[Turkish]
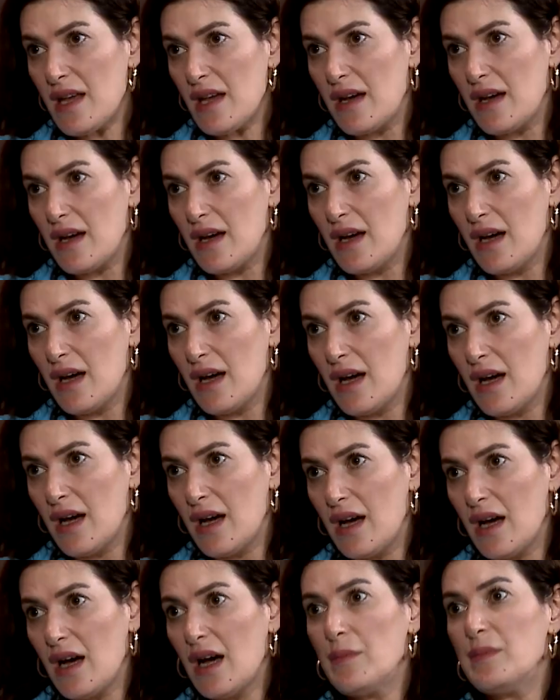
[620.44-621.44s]
O
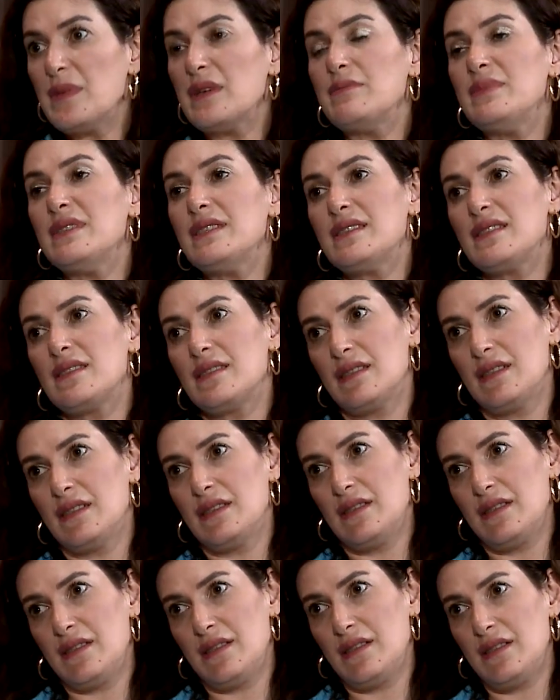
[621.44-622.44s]
yaşanır ama, ama biz e,
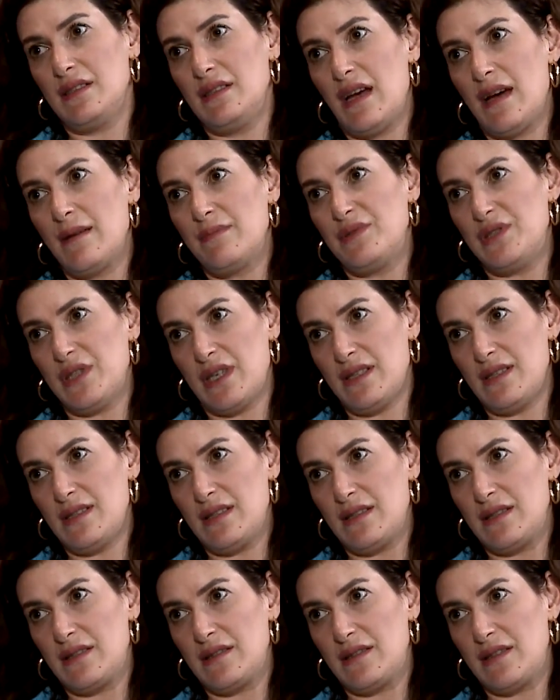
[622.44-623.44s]
ne
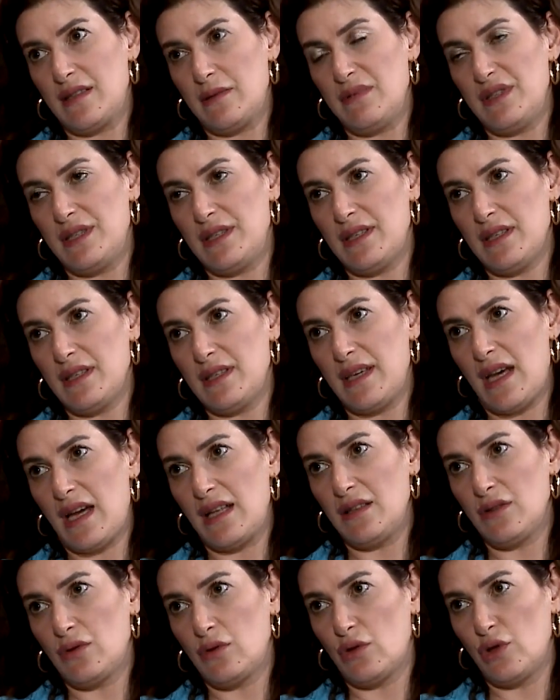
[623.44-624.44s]
yapacağız? tabii ki
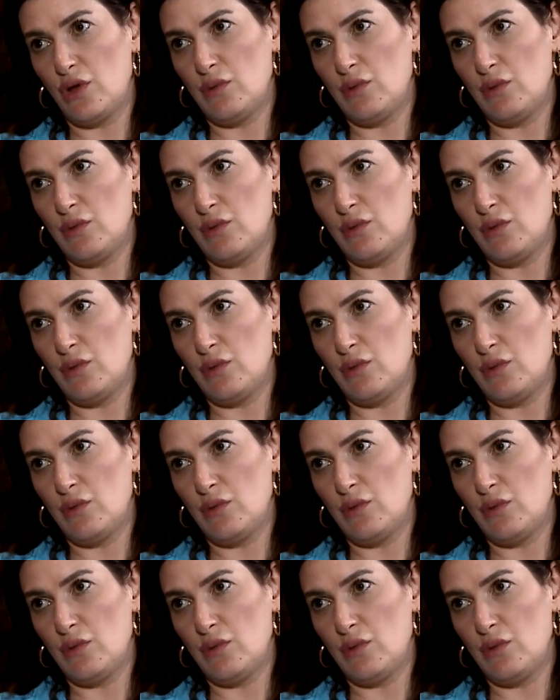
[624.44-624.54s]
kendi